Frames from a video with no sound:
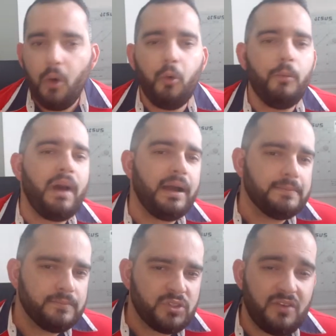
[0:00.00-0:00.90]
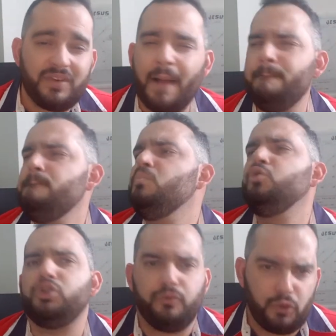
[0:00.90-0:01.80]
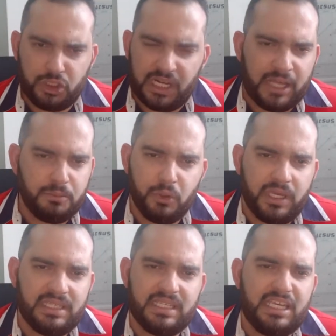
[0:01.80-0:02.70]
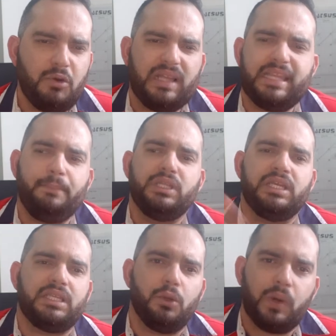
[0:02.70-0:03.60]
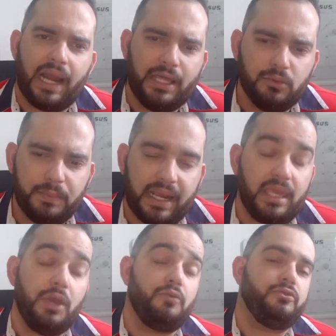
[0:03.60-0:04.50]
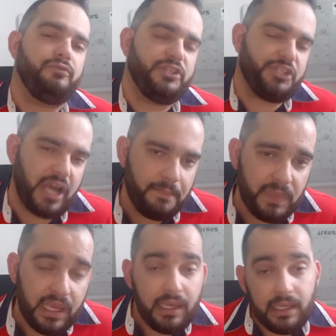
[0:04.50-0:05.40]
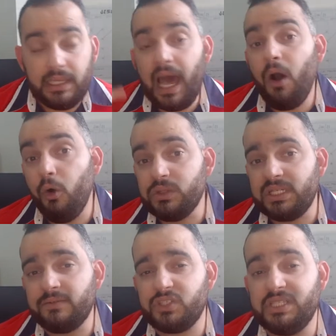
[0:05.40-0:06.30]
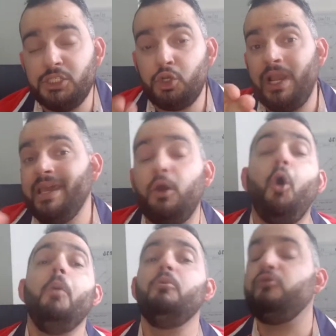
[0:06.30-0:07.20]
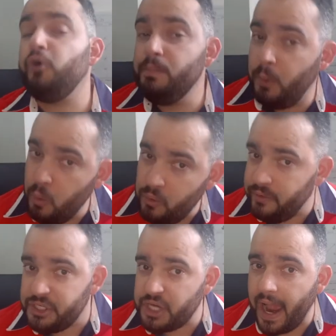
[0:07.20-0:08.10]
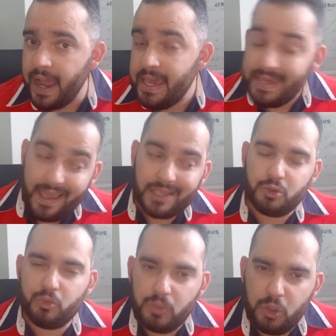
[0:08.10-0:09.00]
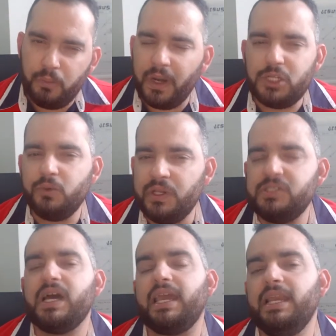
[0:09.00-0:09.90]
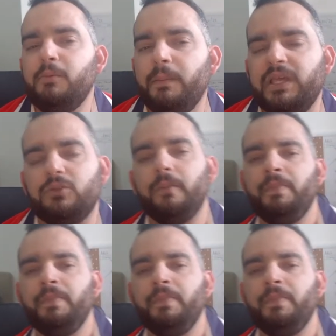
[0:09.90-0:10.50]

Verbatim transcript: Uma, você vai ficar muito frustrado porque diria, eu até poderia ter lucrado, para que eu fui fechar? E na outra você diz: olha aí, como foi bom eu fechar e assumir o prejuízo naquele momento.